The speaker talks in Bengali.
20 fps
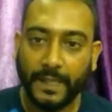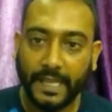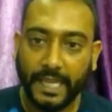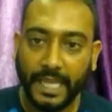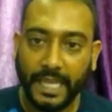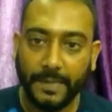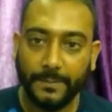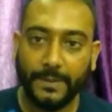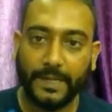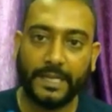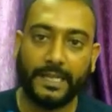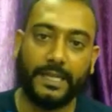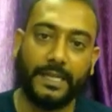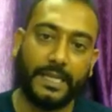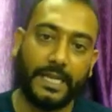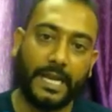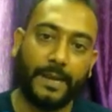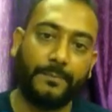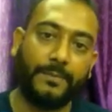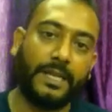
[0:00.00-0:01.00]
এইবারে
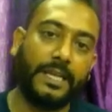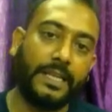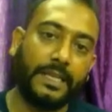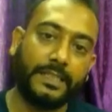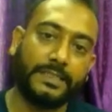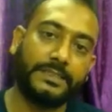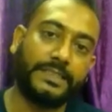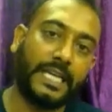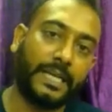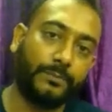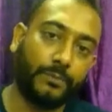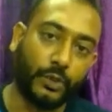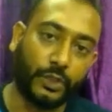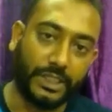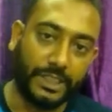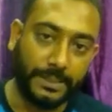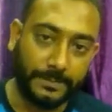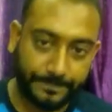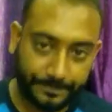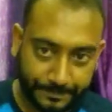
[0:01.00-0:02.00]
আমরা জানবো
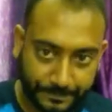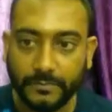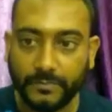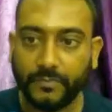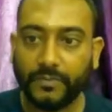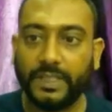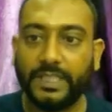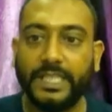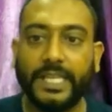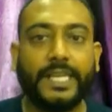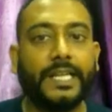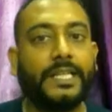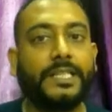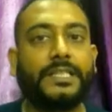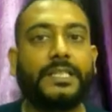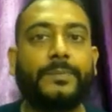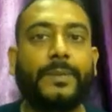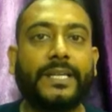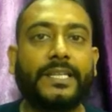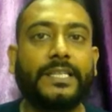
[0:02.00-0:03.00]
কি যে এখানে
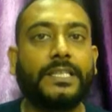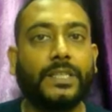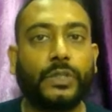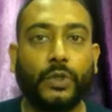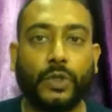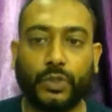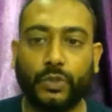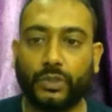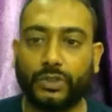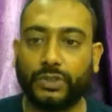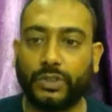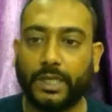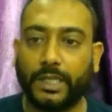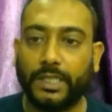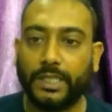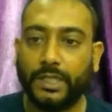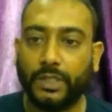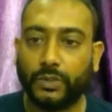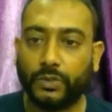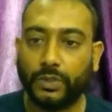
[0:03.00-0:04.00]
ডিবাগিং কি করে করতে হয়
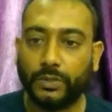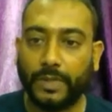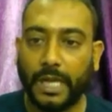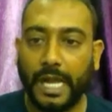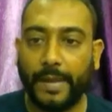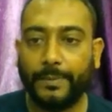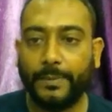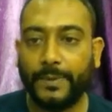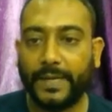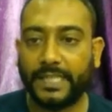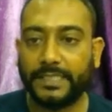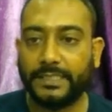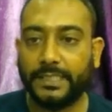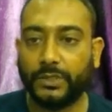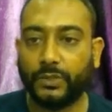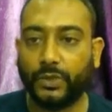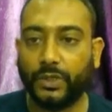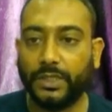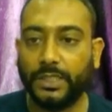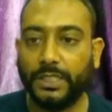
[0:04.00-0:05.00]
তো আমি ফার্স্টে
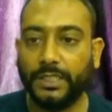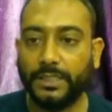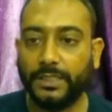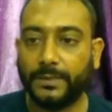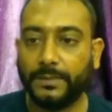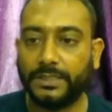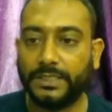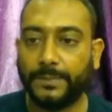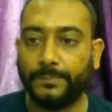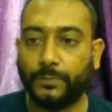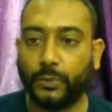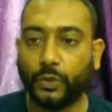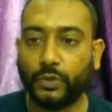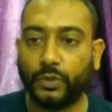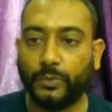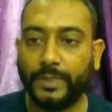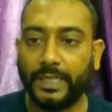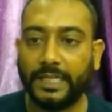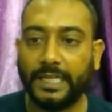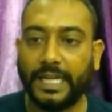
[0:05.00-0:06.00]
ধরে নিন যে
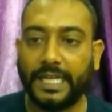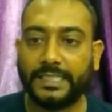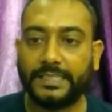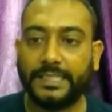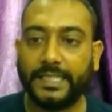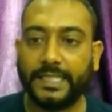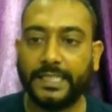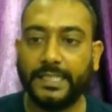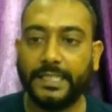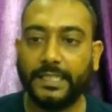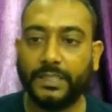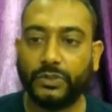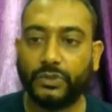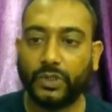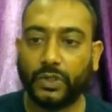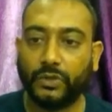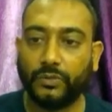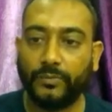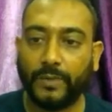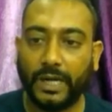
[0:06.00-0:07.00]
প্রথমের ক্লাসটাকে
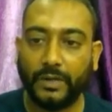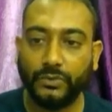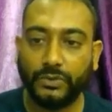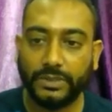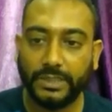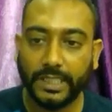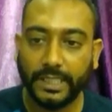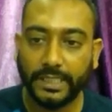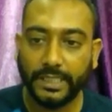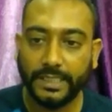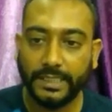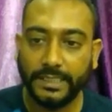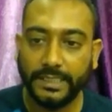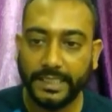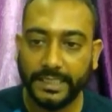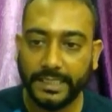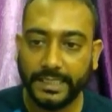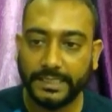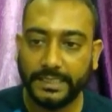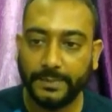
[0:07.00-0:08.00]
যখন মাউসটাকে
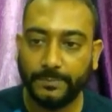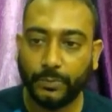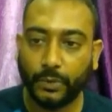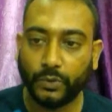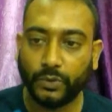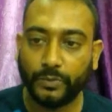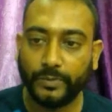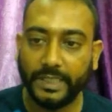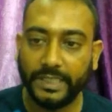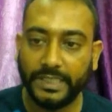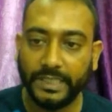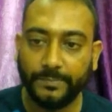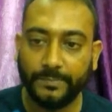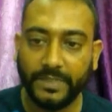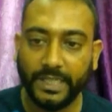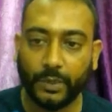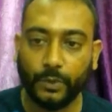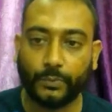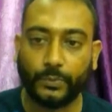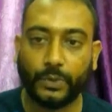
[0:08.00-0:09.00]
নিয়ে যাচ্ছি প্রথমে
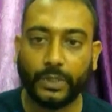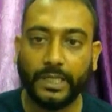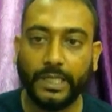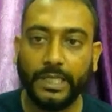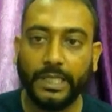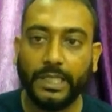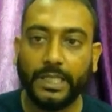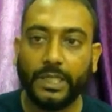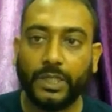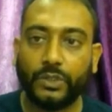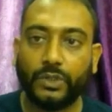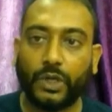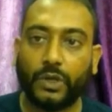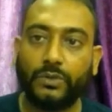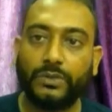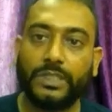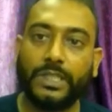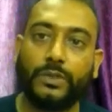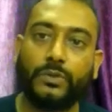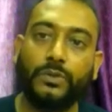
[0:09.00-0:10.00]
ডিপটার ওপরে
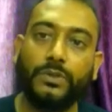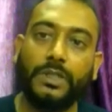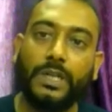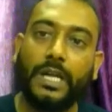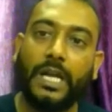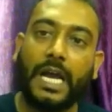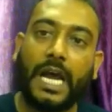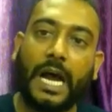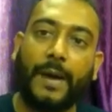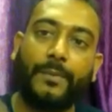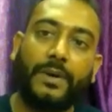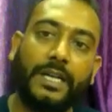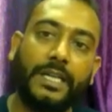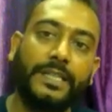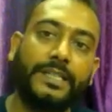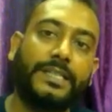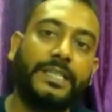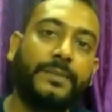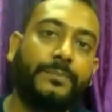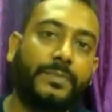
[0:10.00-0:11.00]
তখন দেখুন আমার
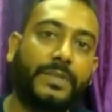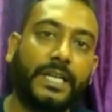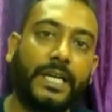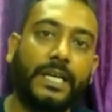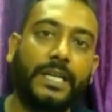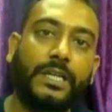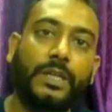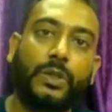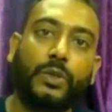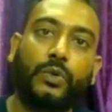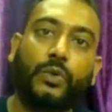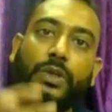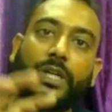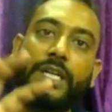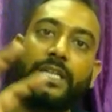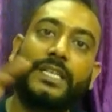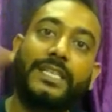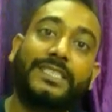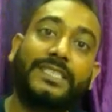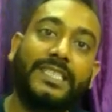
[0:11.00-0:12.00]
এই ডিপটা
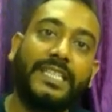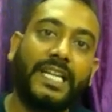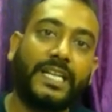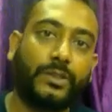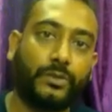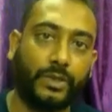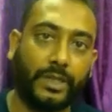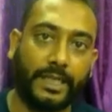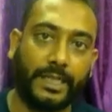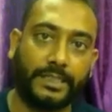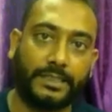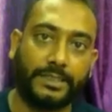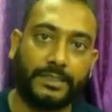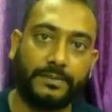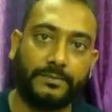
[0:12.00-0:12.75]
টোটালটা সিলেক্ট হয়ে গেছে